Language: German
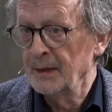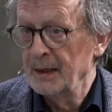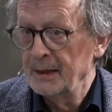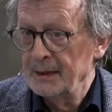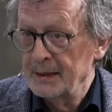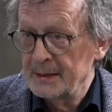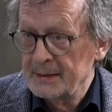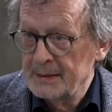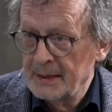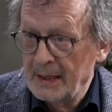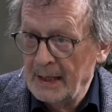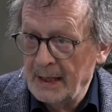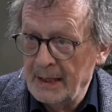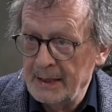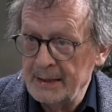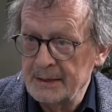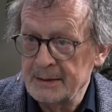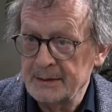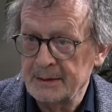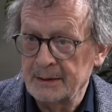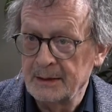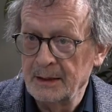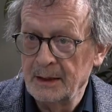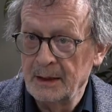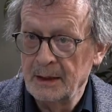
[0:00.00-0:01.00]
Das
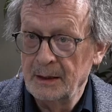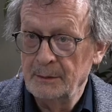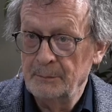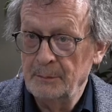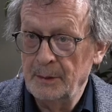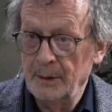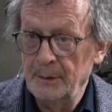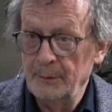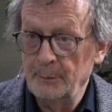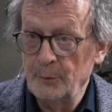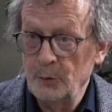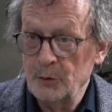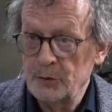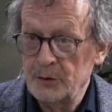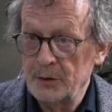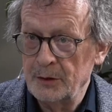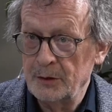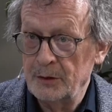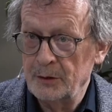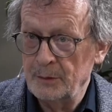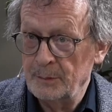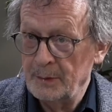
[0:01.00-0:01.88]
heißt, man muss sich